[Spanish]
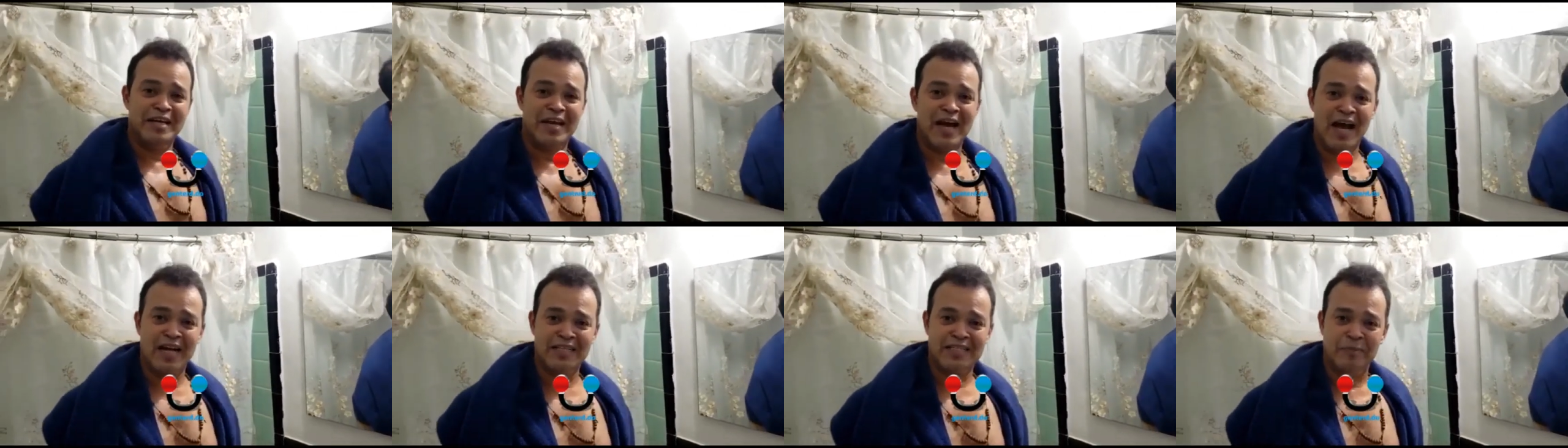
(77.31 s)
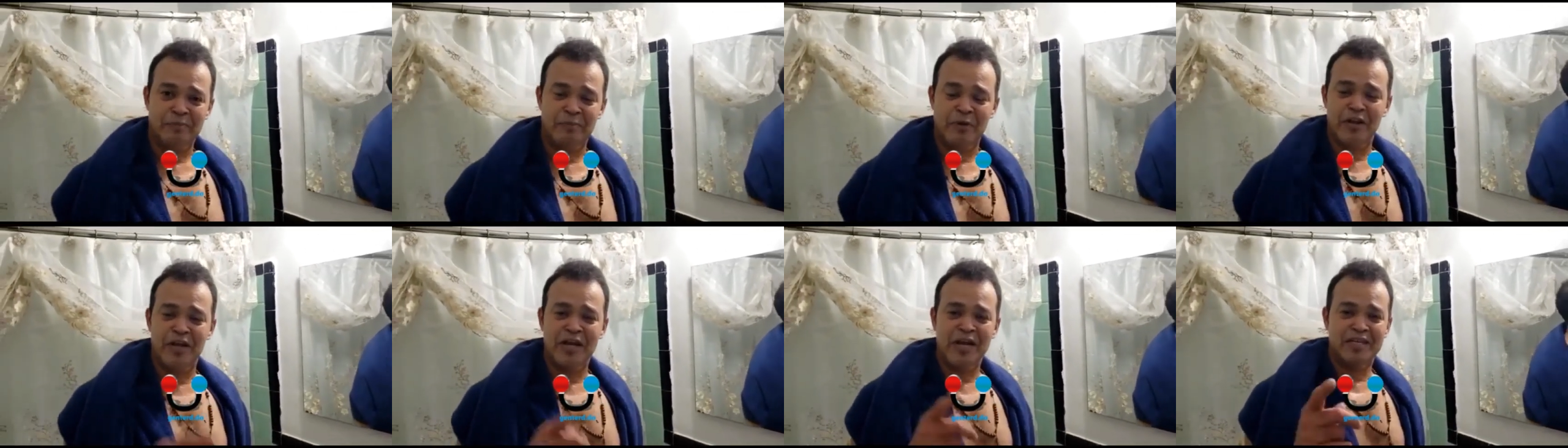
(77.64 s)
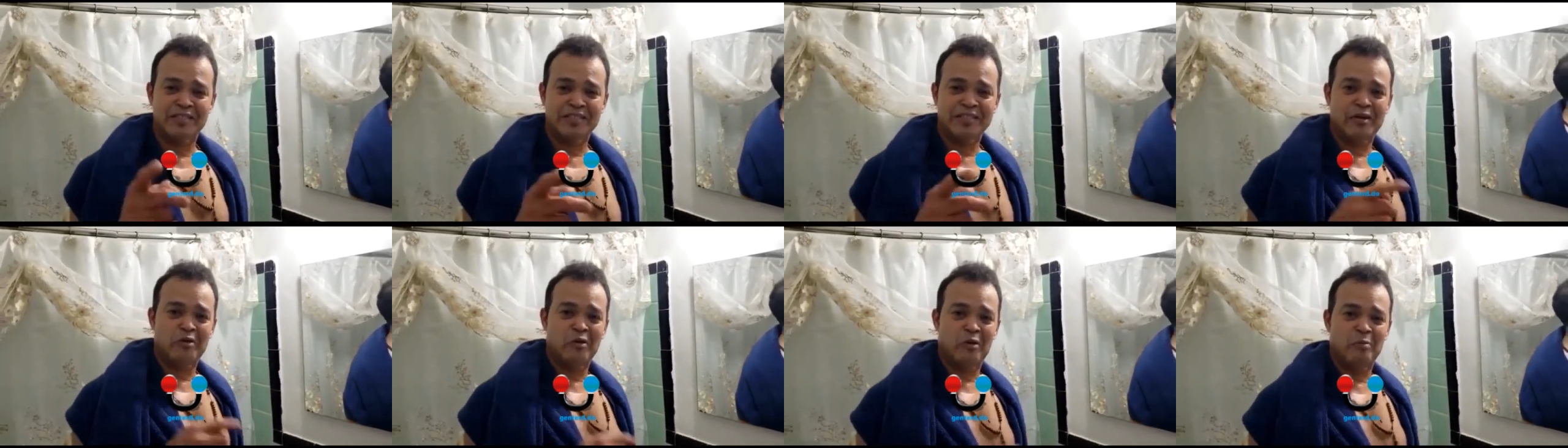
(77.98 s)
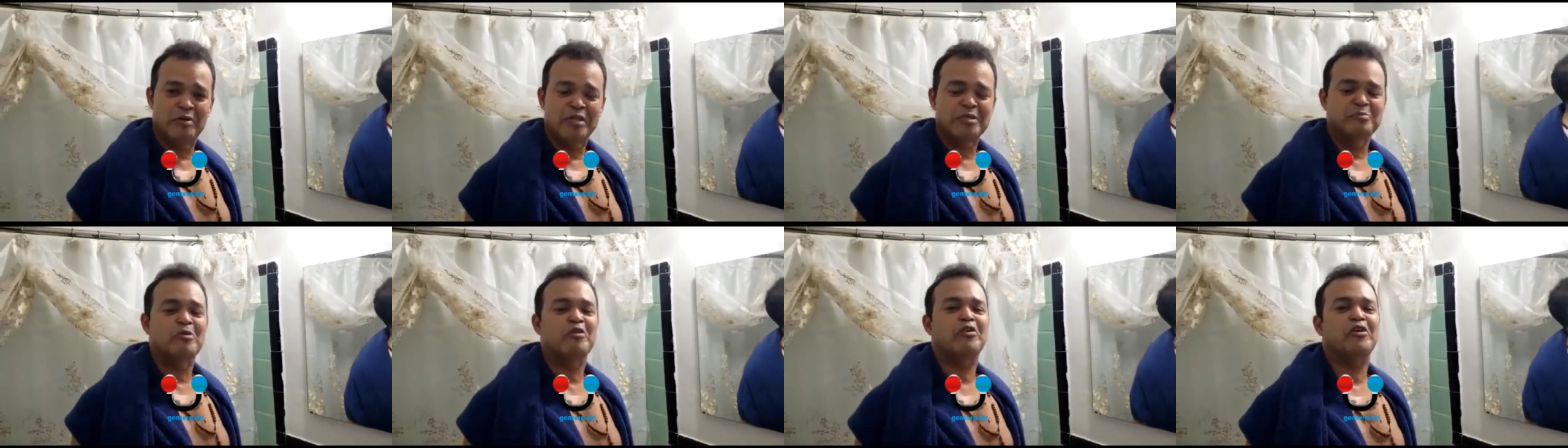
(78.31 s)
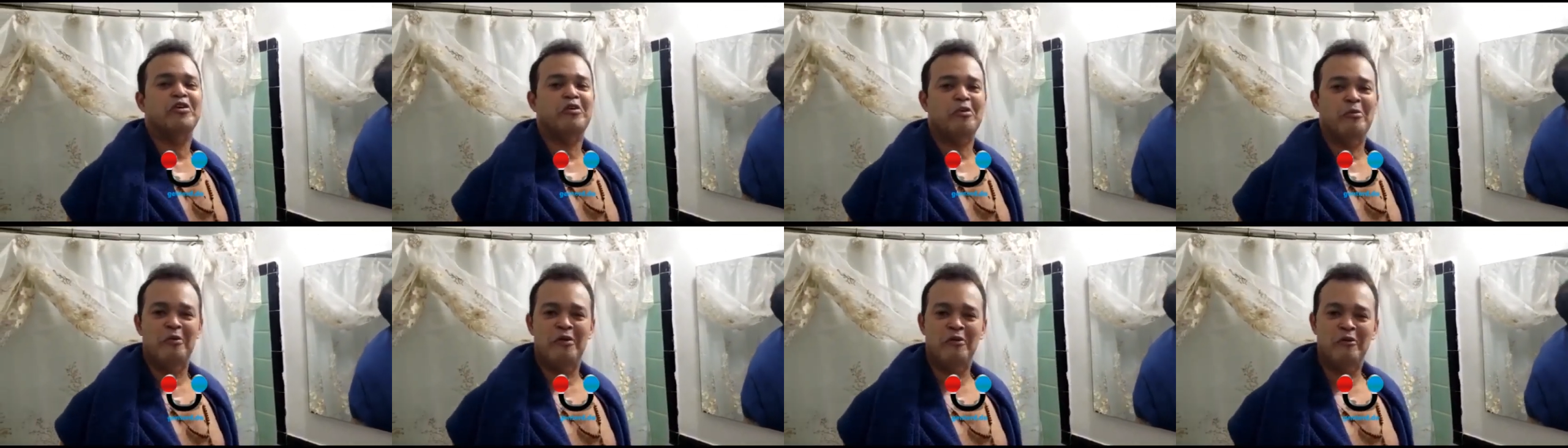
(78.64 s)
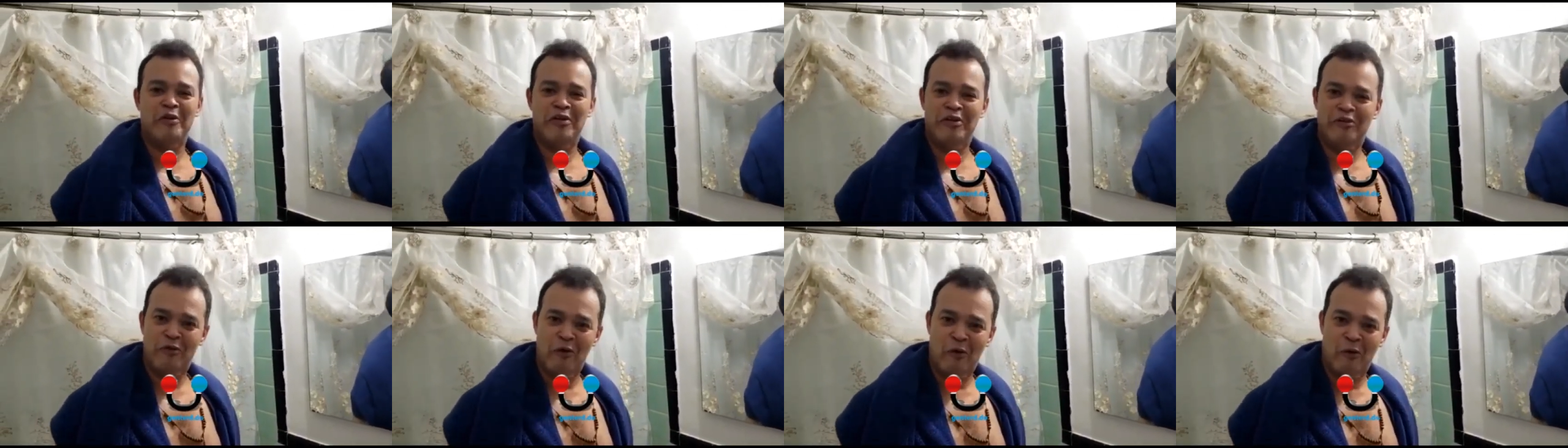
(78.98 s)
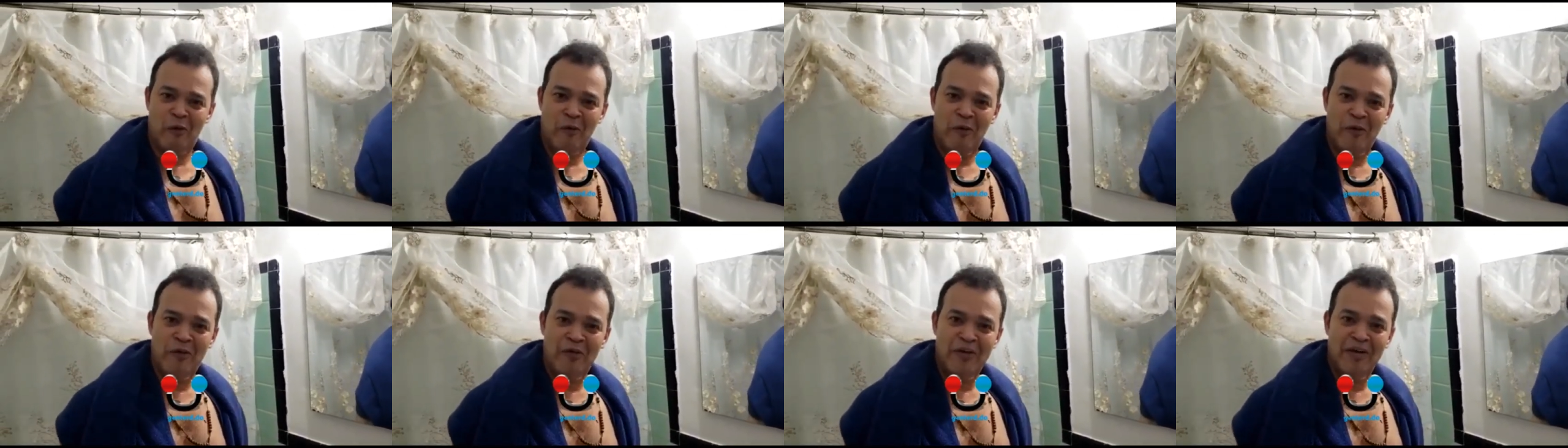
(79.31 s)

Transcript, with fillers: casa pueden hacer lo mismo que Romeo y yo.